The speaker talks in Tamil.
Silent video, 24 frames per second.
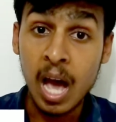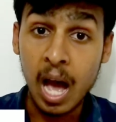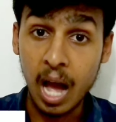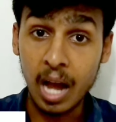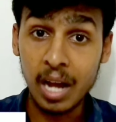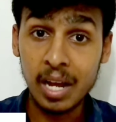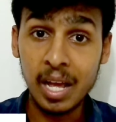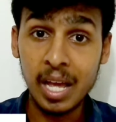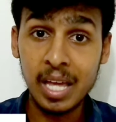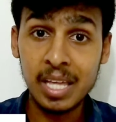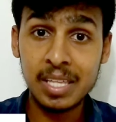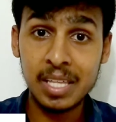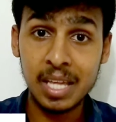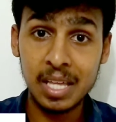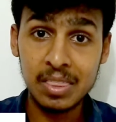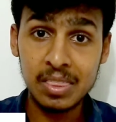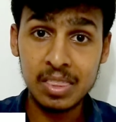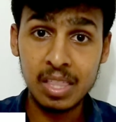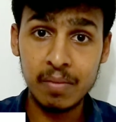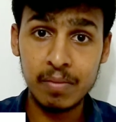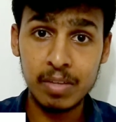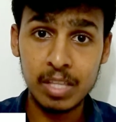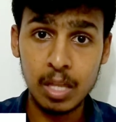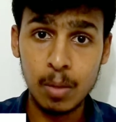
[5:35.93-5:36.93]
அங்க
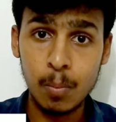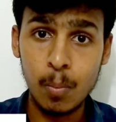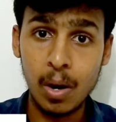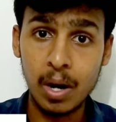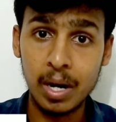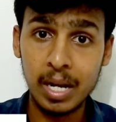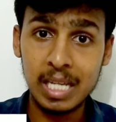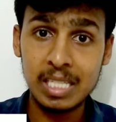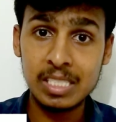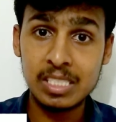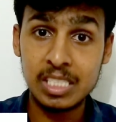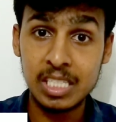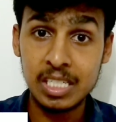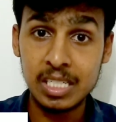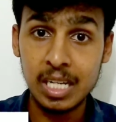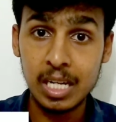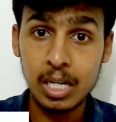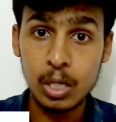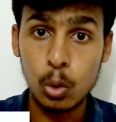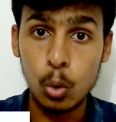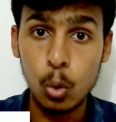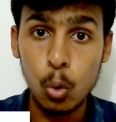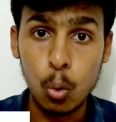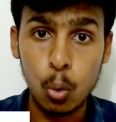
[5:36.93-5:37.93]
எந்த விதமான சின்ன
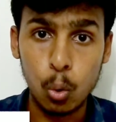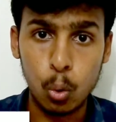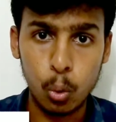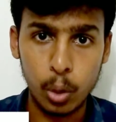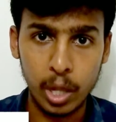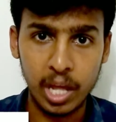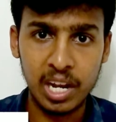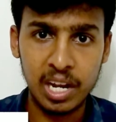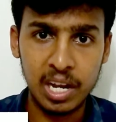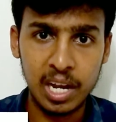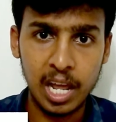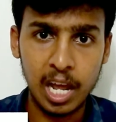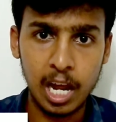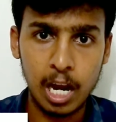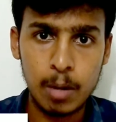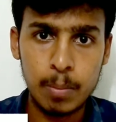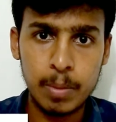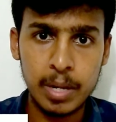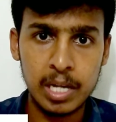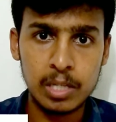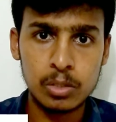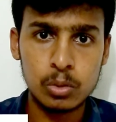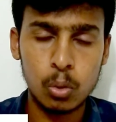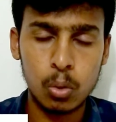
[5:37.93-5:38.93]
க்ளூ கூட இல்லை
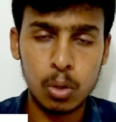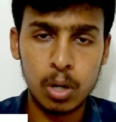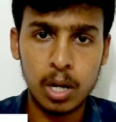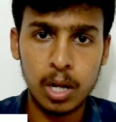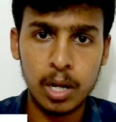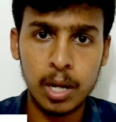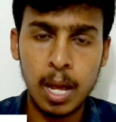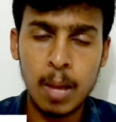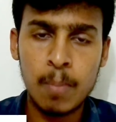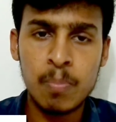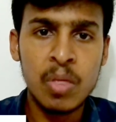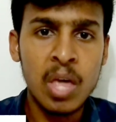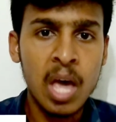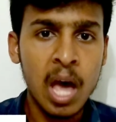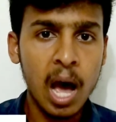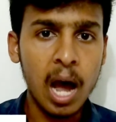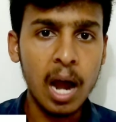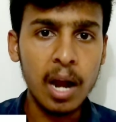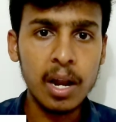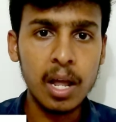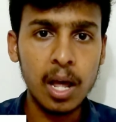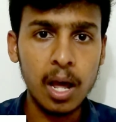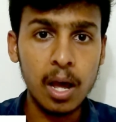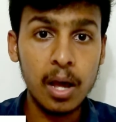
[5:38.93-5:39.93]
அப்படின்னு சொல்றாங்க
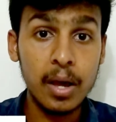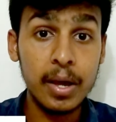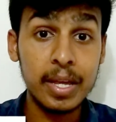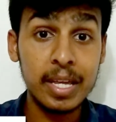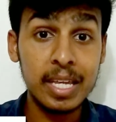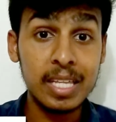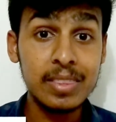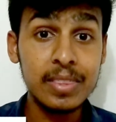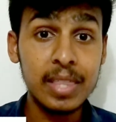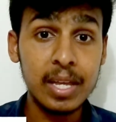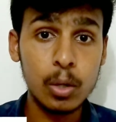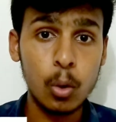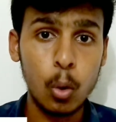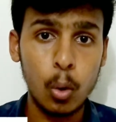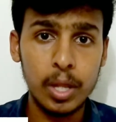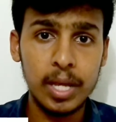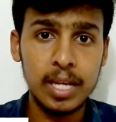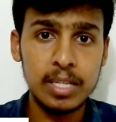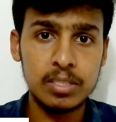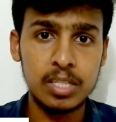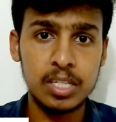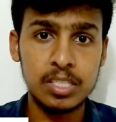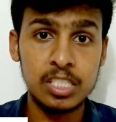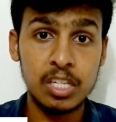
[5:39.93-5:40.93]
ஆனா இந்த
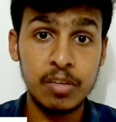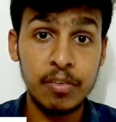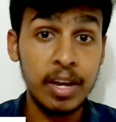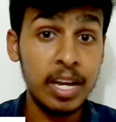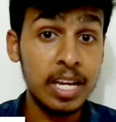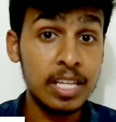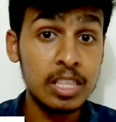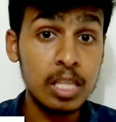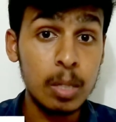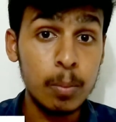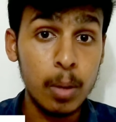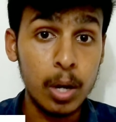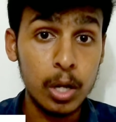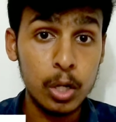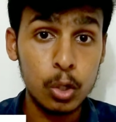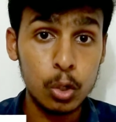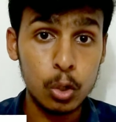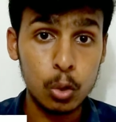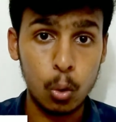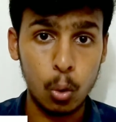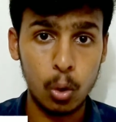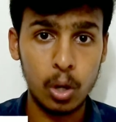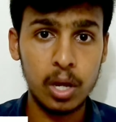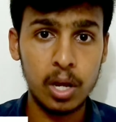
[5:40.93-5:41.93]
கொலையை செஞ்சவன் எந்த மாதிரி
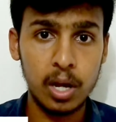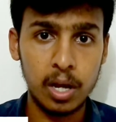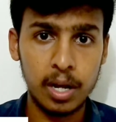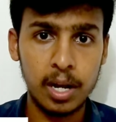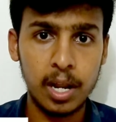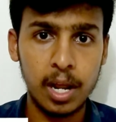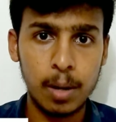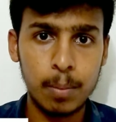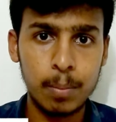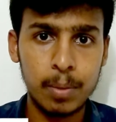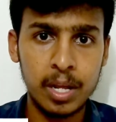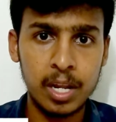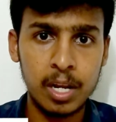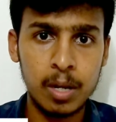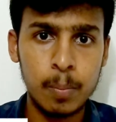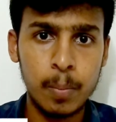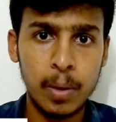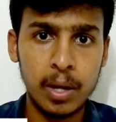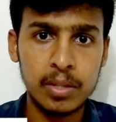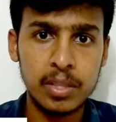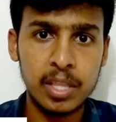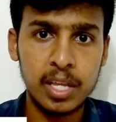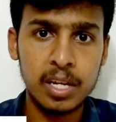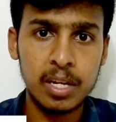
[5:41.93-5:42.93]
ஒரு கொலகாரன் அப்படின்னு
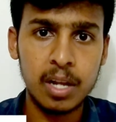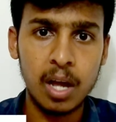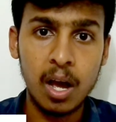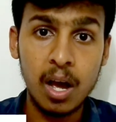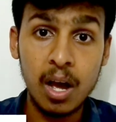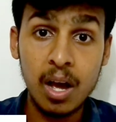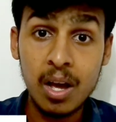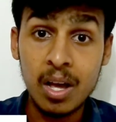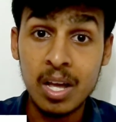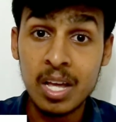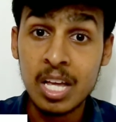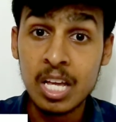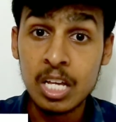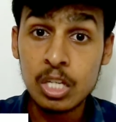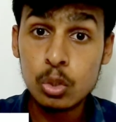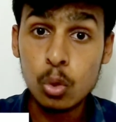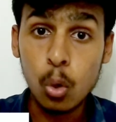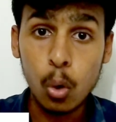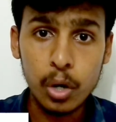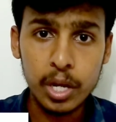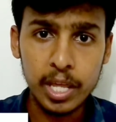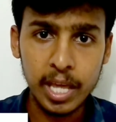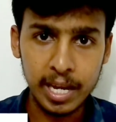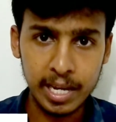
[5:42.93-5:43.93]
பாத்தீங்கன்னா
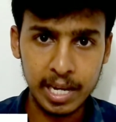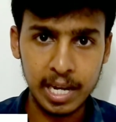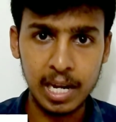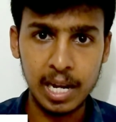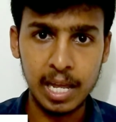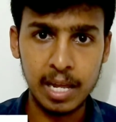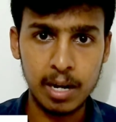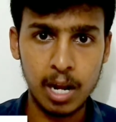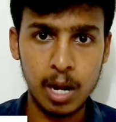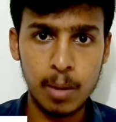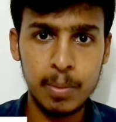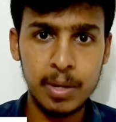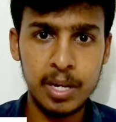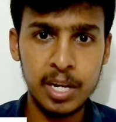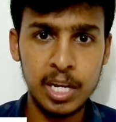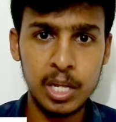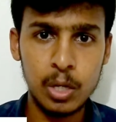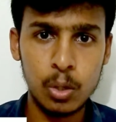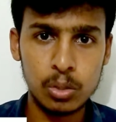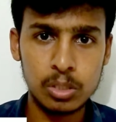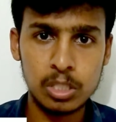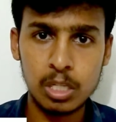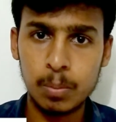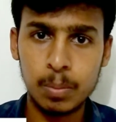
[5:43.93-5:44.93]
ஜோடியா கில்லர் அப்படின்னு
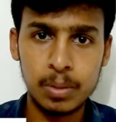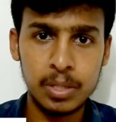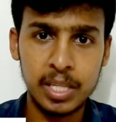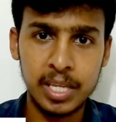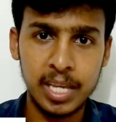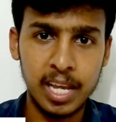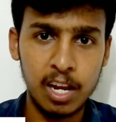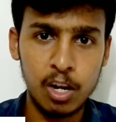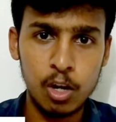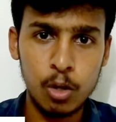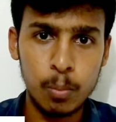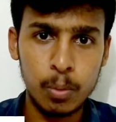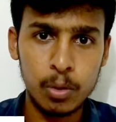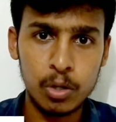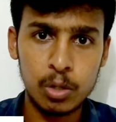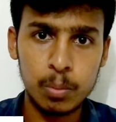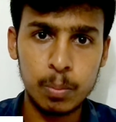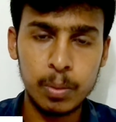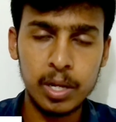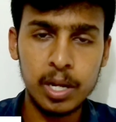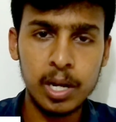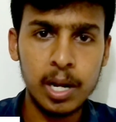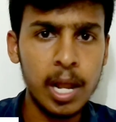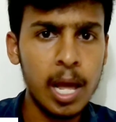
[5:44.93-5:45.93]
நீங்க ஒருத்தரை பத்தி
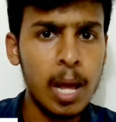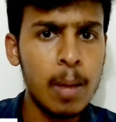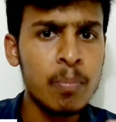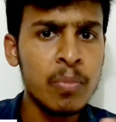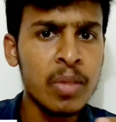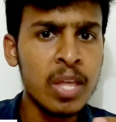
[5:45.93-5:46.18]
கேள்விப்பட்டிருப்பீங்களா